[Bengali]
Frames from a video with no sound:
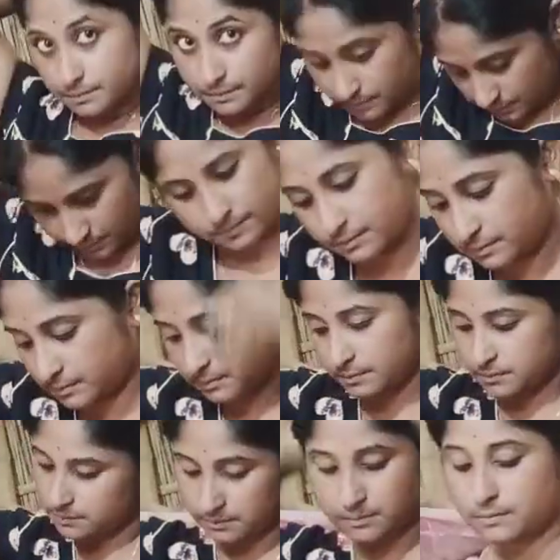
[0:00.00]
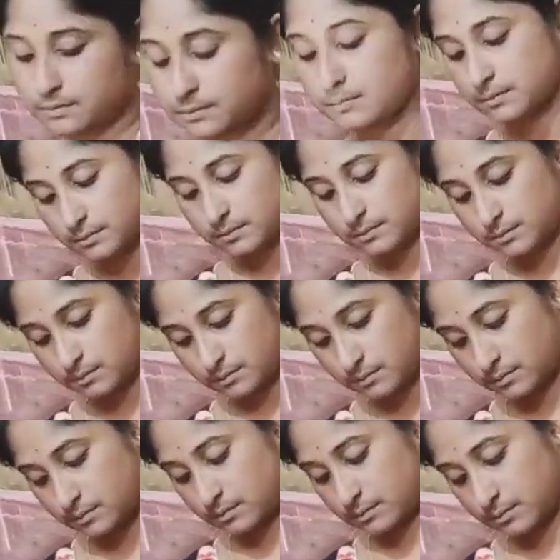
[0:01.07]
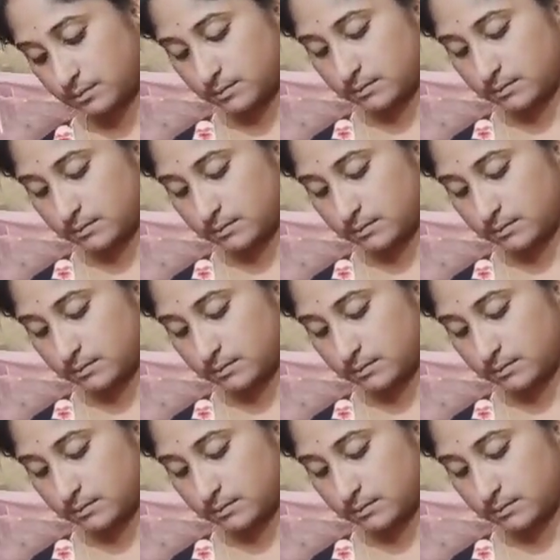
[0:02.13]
আমার এখন আপাতত কোনো কাজই নেই তো চলো